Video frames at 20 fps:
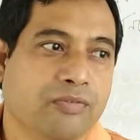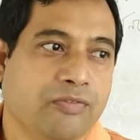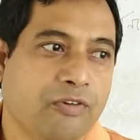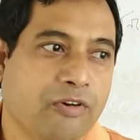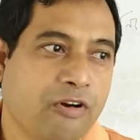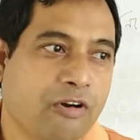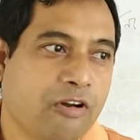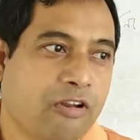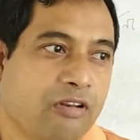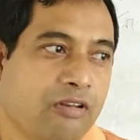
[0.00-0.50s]

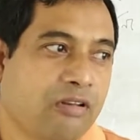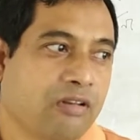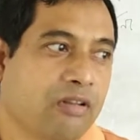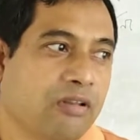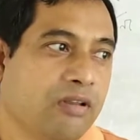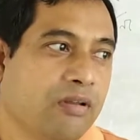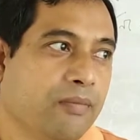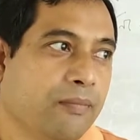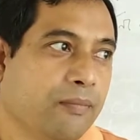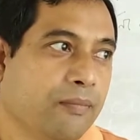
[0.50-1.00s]
ফল
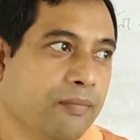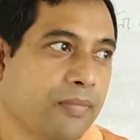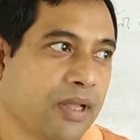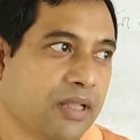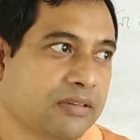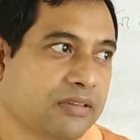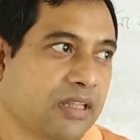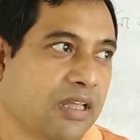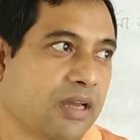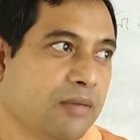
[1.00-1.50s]

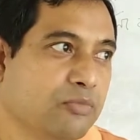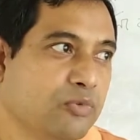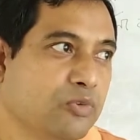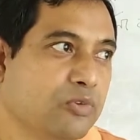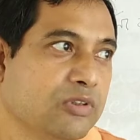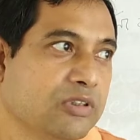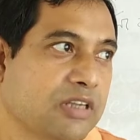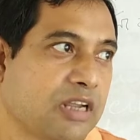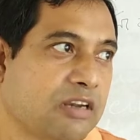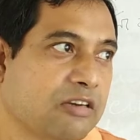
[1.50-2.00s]
পাতা
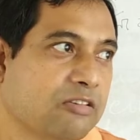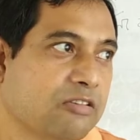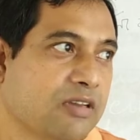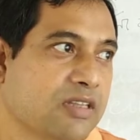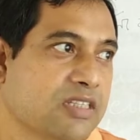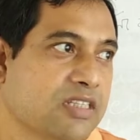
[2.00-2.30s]
মূল কাণ্ড